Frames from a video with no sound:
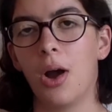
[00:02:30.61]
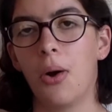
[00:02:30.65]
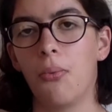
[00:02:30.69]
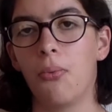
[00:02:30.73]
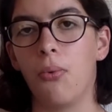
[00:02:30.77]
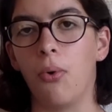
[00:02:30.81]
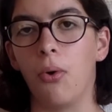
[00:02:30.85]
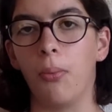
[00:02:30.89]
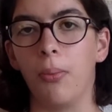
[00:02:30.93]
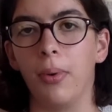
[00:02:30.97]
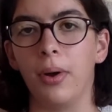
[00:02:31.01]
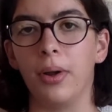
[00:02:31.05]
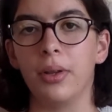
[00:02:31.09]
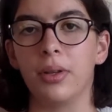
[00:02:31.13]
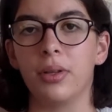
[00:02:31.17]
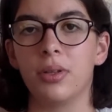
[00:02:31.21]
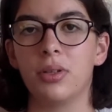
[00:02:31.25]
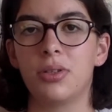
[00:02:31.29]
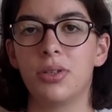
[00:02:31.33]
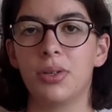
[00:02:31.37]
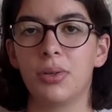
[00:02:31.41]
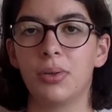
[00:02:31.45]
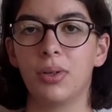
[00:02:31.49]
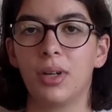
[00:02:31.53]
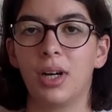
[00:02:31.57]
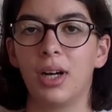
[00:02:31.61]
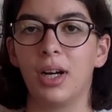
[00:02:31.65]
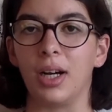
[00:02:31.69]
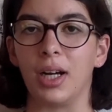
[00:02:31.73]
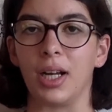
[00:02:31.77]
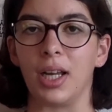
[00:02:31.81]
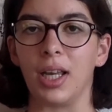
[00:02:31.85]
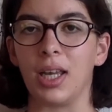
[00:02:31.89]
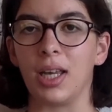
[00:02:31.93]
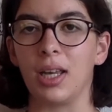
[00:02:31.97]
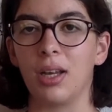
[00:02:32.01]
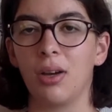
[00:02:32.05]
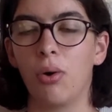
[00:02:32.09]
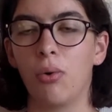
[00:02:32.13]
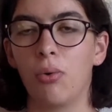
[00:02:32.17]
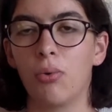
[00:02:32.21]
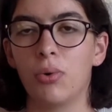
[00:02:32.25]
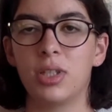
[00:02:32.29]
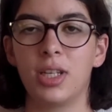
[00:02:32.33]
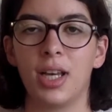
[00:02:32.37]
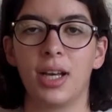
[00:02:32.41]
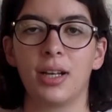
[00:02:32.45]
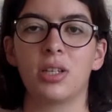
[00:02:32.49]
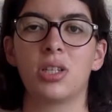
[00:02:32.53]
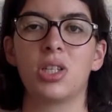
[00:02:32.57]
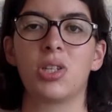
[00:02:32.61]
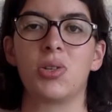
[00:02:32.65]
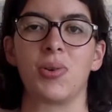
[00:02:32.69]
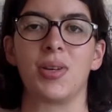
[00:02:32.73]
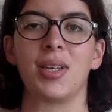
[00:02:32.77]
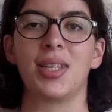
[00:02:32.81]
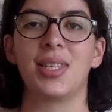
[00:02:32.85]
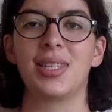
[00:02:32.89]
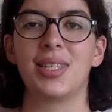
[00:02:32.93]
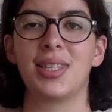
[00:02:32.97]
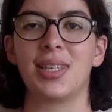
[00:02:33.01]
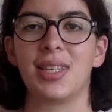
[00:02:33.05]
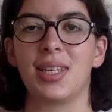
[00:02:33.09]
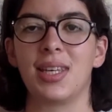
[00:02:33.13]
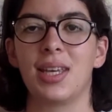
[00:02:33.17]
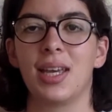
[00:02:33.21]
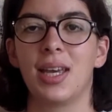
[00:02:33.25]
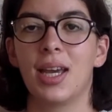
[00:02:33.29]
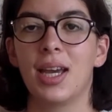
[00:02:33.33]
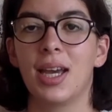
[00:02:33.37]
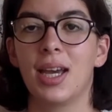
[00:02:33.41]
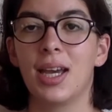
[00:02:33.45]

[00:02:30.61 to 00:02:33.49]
我们就可以互相学习，